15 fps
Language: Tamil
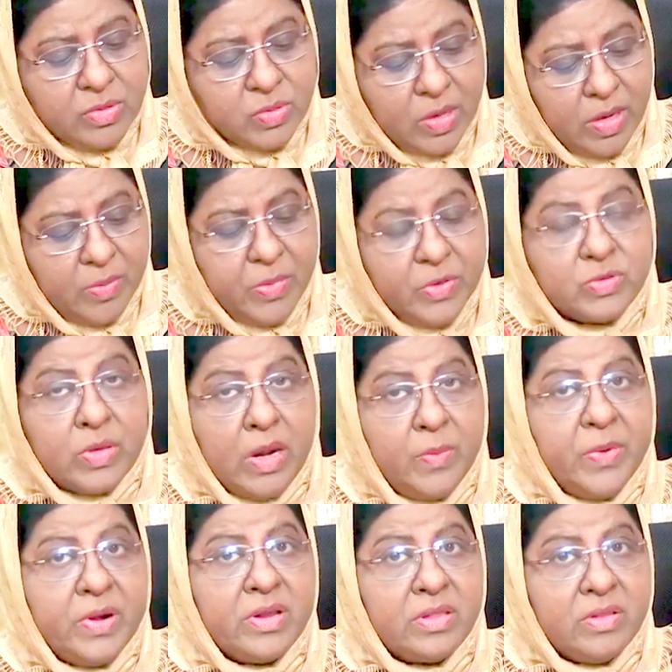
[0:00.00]
சொல்ல
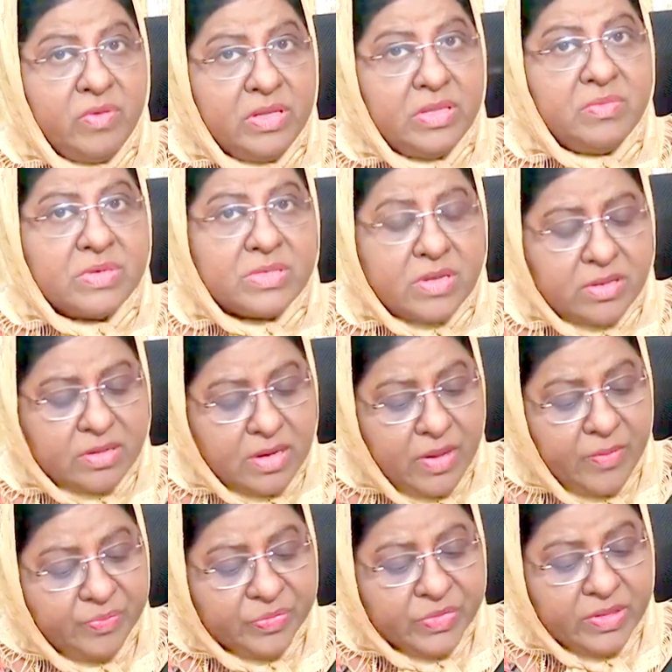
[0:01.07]
சொல்லப்பட்டிருக்கிறது வேத
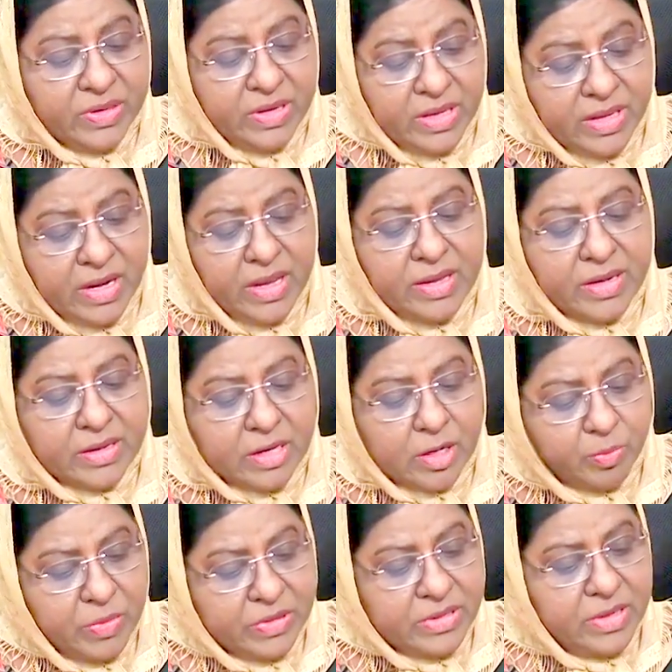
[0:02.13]
வசனத்தில் நீரே என்
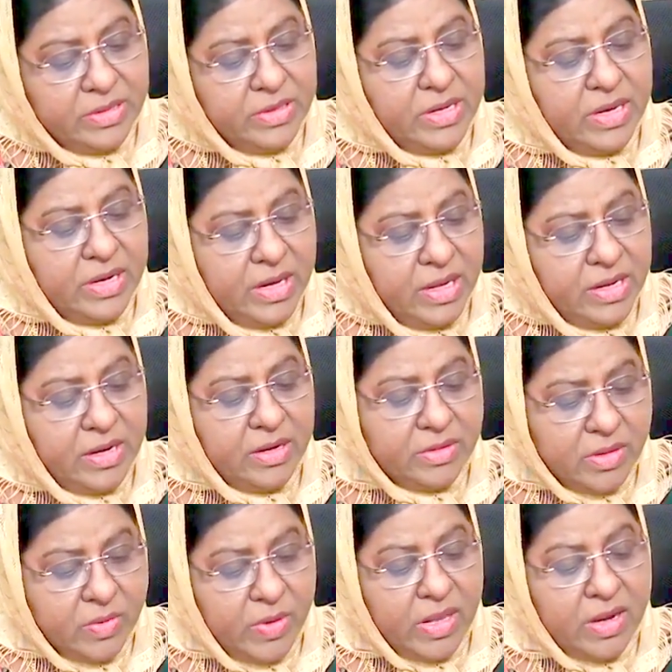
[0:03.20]
கற்பத்திலிருந்து என்னை
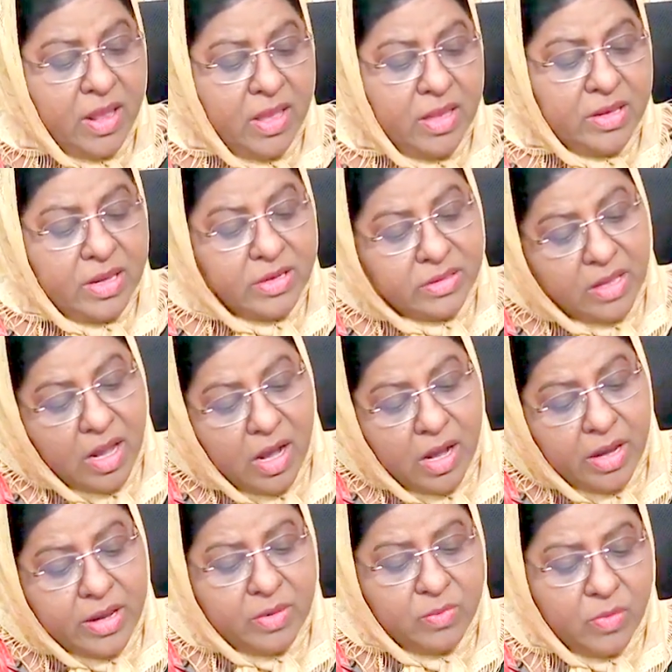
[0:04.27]
எடுத்தவர் என்
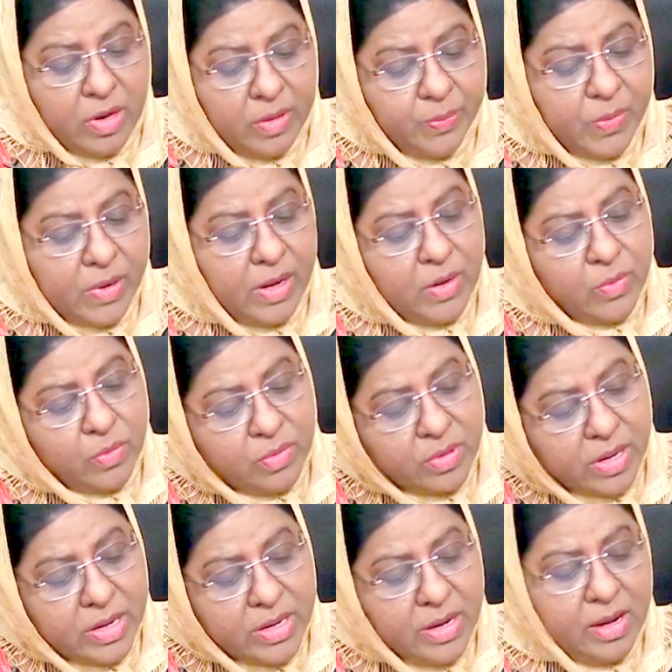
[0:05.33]
தாயின் முளைப்பாலை
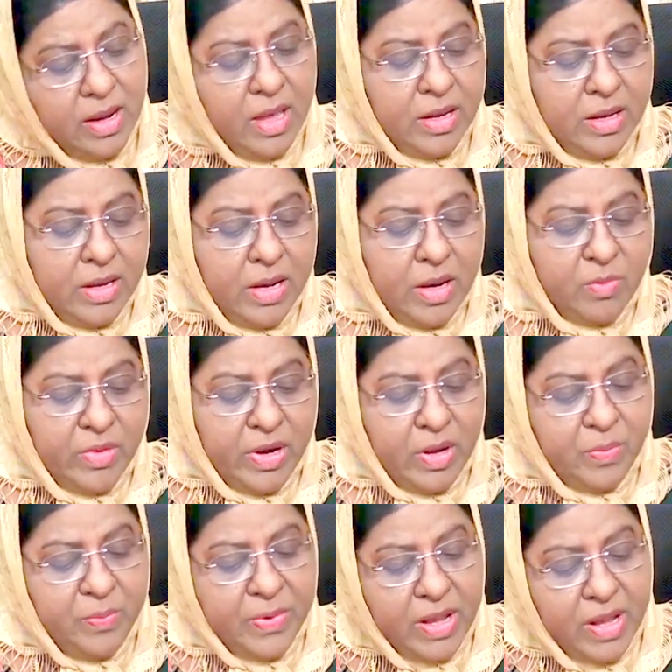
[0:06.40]
உண்கையில் என்னை
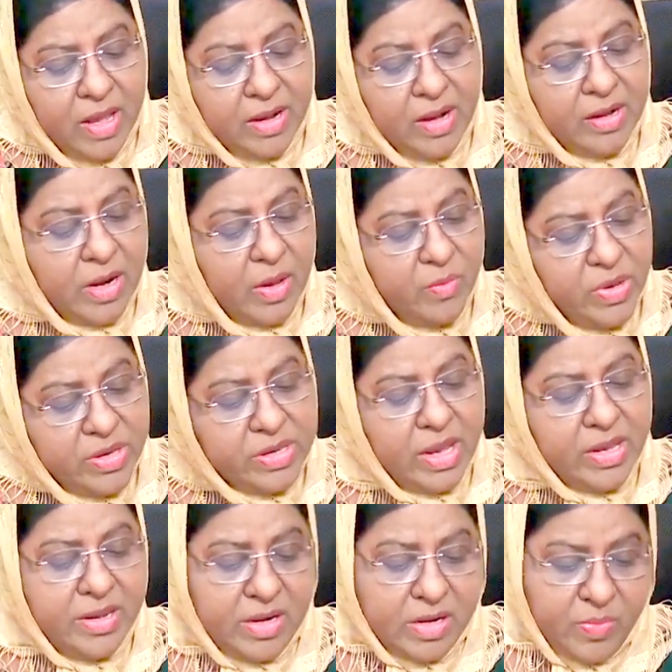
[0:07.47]
உம்முடைய பேரில்
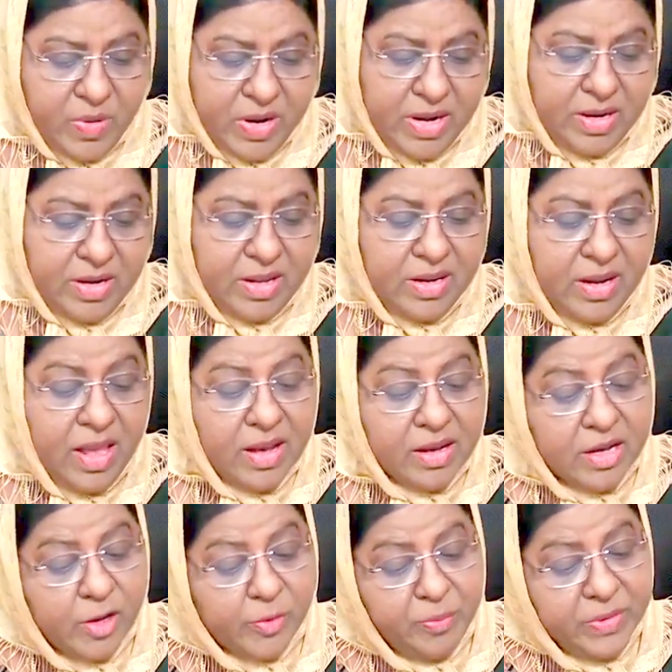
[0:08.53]
நம்பிக்கையாக இருக்க பண்ணினீர்
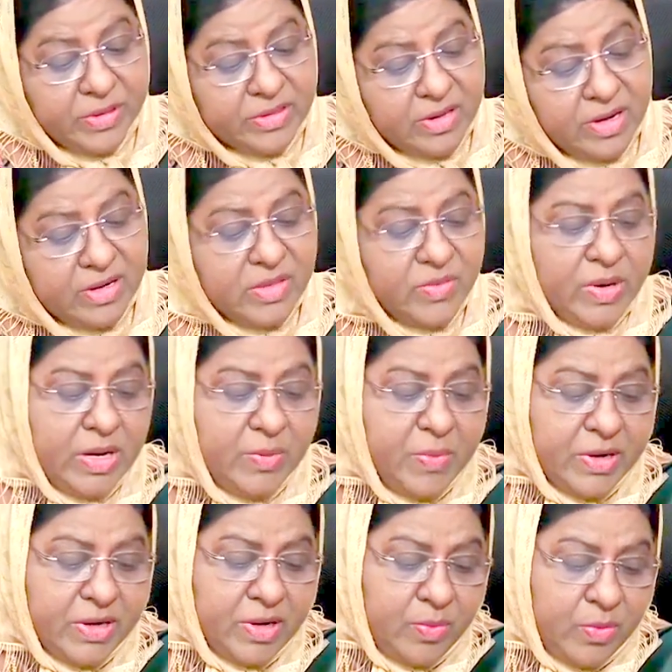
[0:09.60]
கற்பத்திலிருந்து
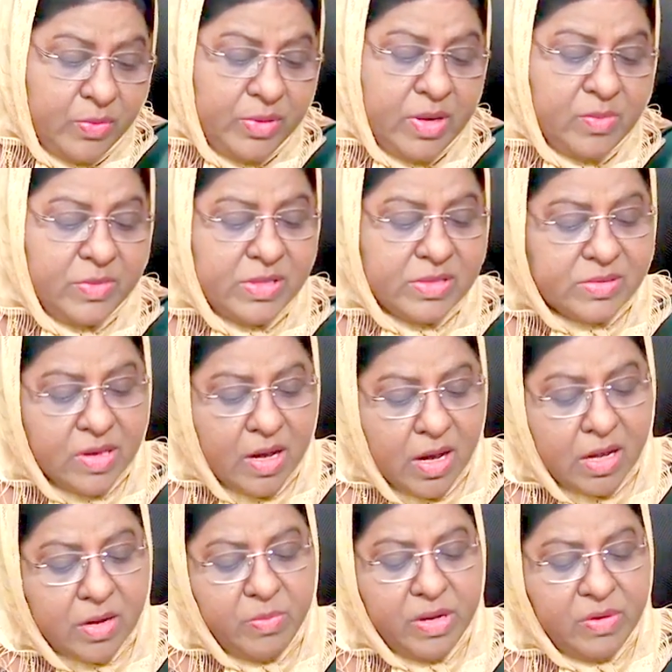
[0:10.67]
வெளிப்பட்ட போதே உமது
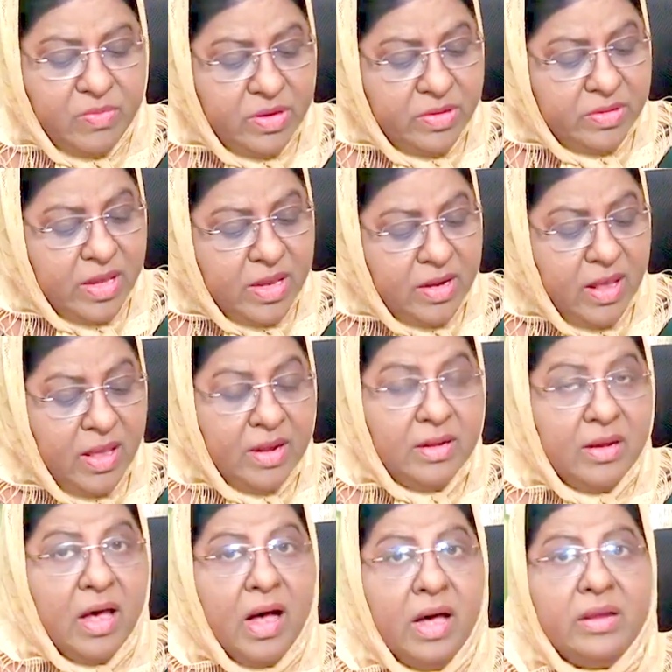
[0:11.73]
சார்பில் விழுந்தே
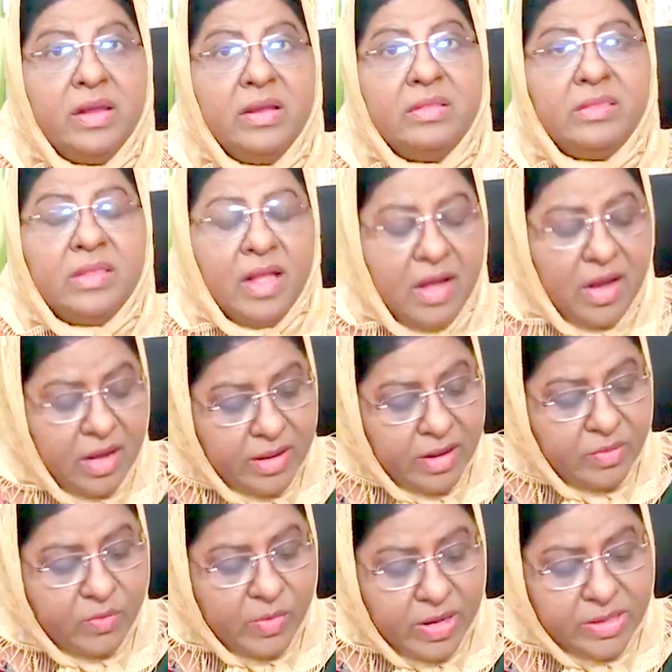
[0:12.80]
நான் என்
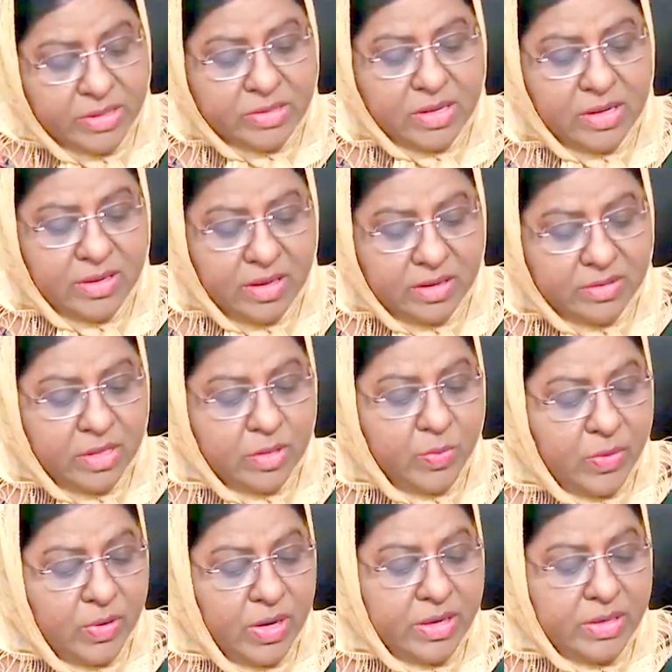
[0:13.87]
தாயின் வயிற்றில் இருந்தது
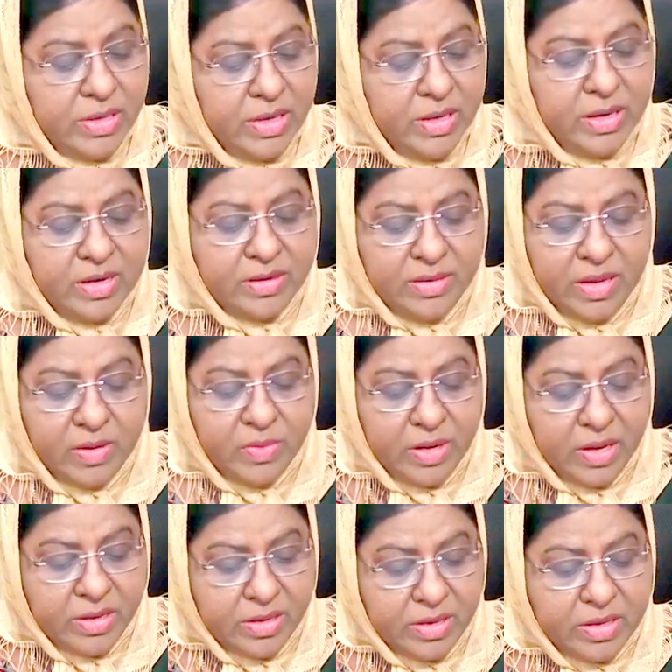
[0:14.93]
போல நீர் என்
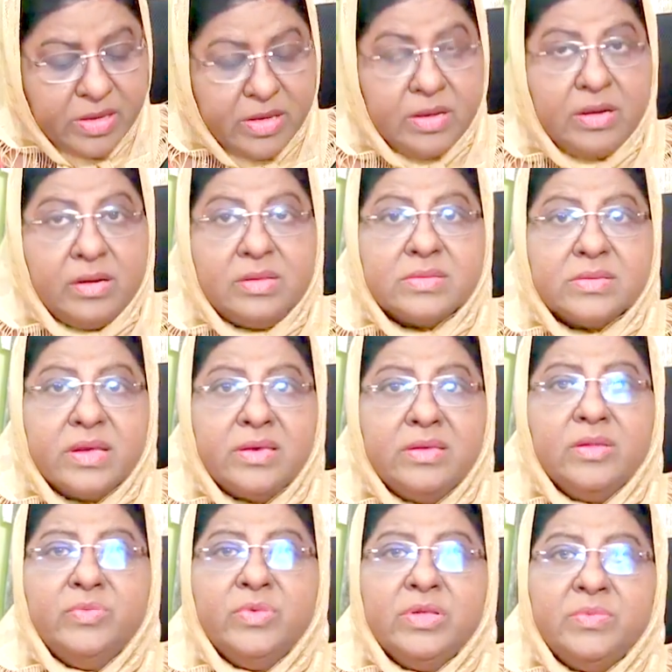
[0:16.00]
தேவனாய் இருக்கிறீர் என்று
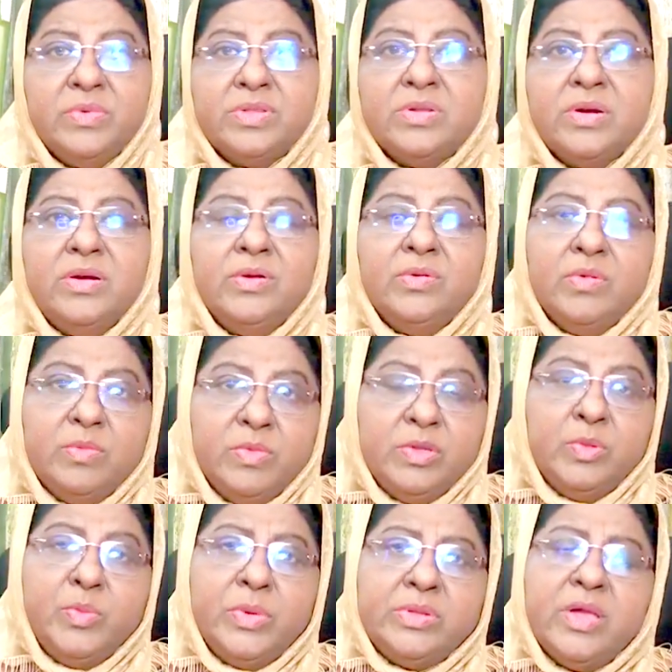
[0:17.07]
சங்கீதம் இருபத்தி ரெண்டு
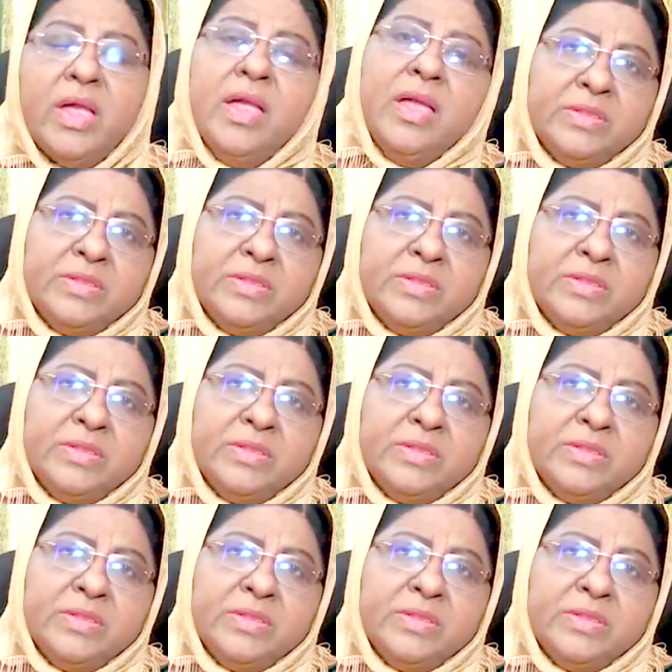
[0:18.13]
ஒன்பது பத்து